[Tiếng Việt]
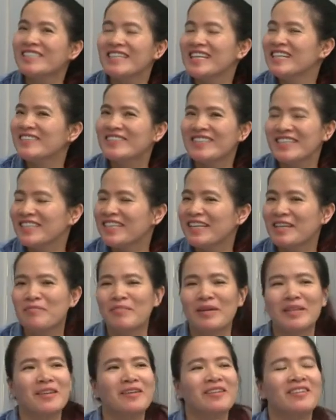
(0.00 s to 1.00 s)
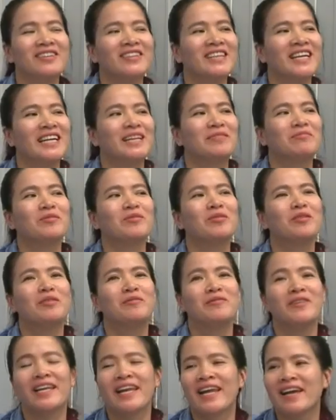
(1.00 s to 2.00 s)
dự định trước khi mà tôi thành lập cô
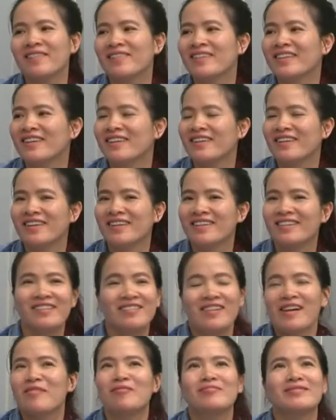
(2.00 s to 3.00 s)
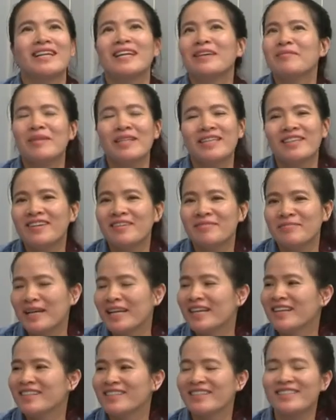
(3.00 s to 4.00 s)
Việt Nam điều đó cũng rất là bình thường mà
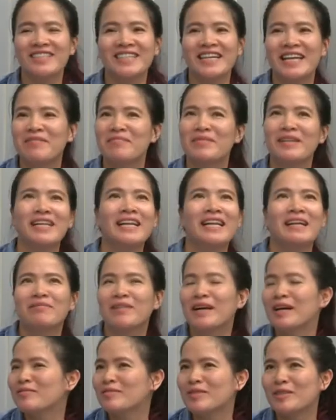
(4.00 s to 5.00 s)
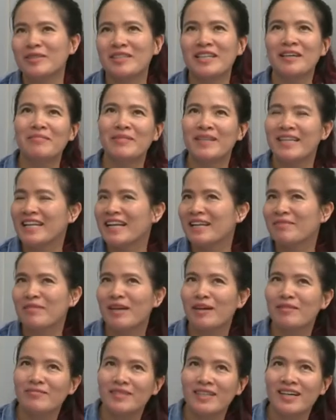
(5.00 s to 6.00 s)
thì trước đây mình đi làm công rồi giờ mình đi làm
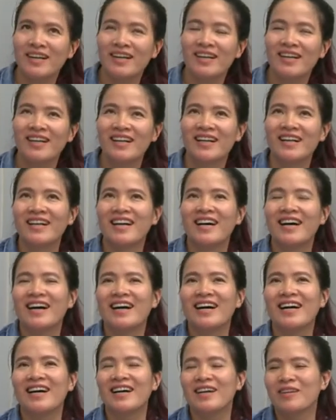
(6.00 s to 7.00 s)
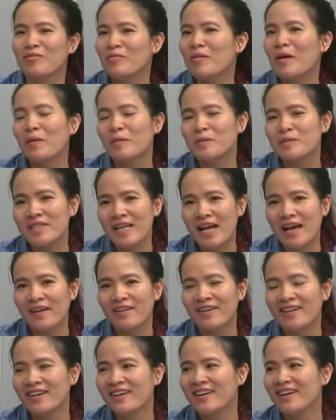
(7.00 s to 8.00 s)
công nữa à, cũng không sao
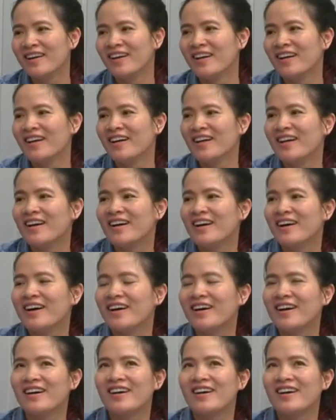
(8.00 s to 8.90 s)
à,